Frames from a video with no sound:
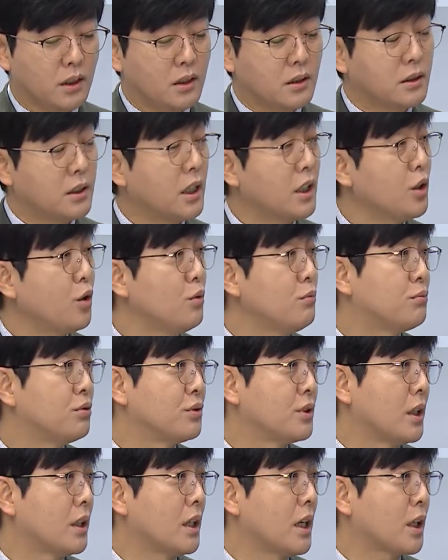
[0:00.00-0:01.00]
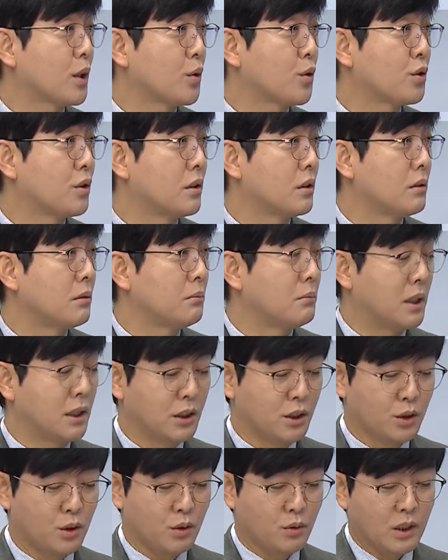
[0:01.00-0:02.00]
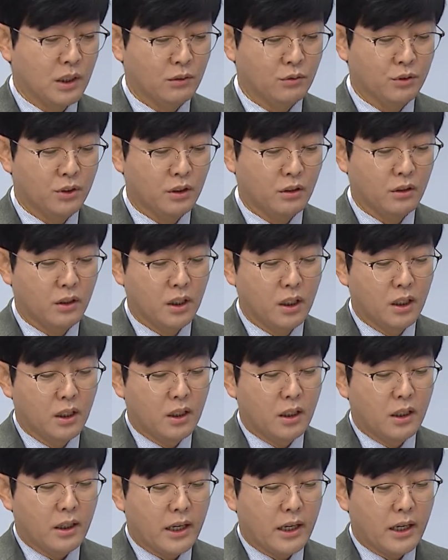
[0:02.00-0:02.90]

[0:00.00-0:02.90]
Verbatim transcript: 새로운 분야의 학교를 만들어 왔고요. 네.